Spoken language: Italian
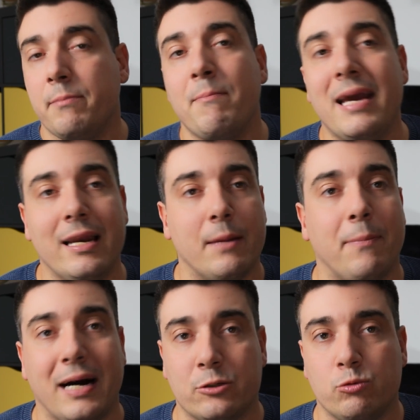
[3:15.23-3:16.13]
mail e
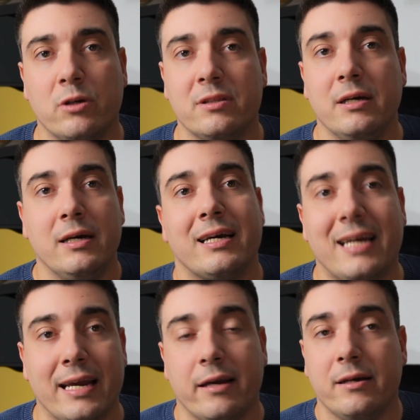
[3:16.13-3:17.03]
password
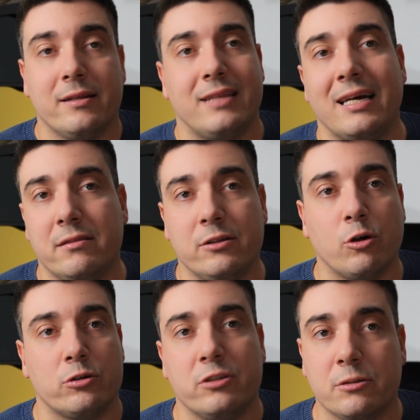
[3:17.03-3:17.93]
che tanti
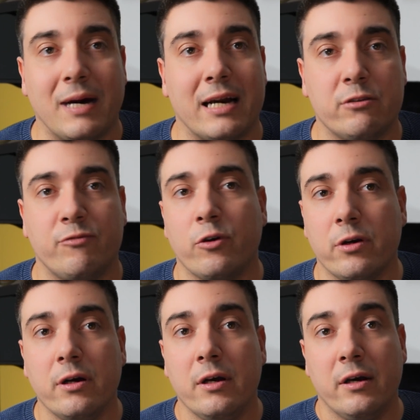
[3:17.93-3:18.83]
nostri
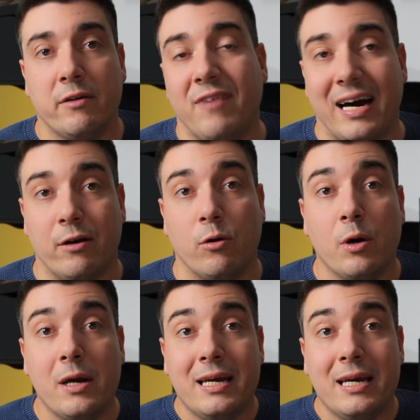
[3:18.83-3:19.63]
smartphone fanno.